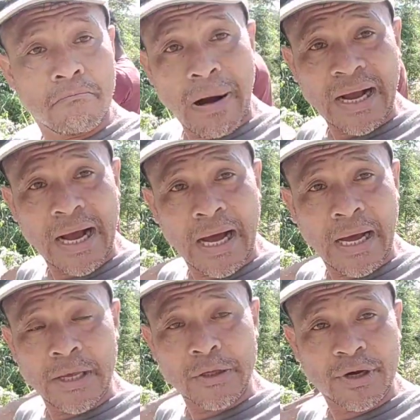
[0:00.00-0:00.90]

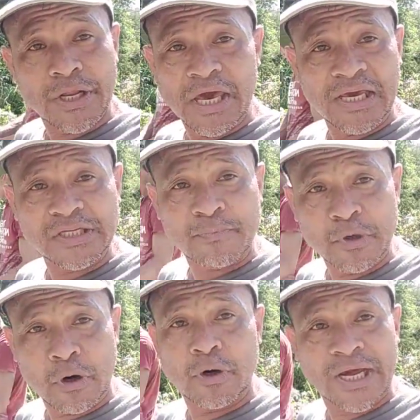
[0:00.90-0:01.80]
Baka yung iniisip
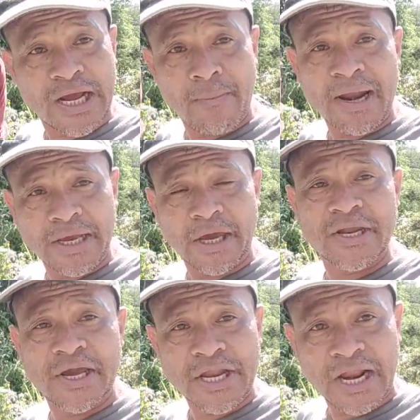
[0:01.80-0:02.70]
nyo, nagkamali kayo
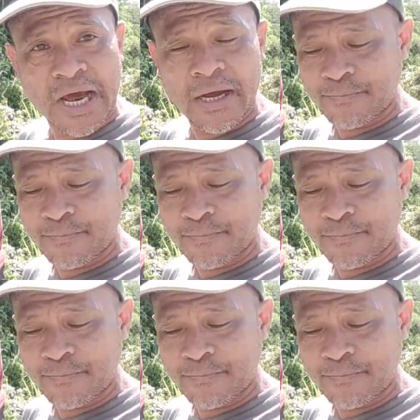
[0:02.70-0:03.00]
ng hinala.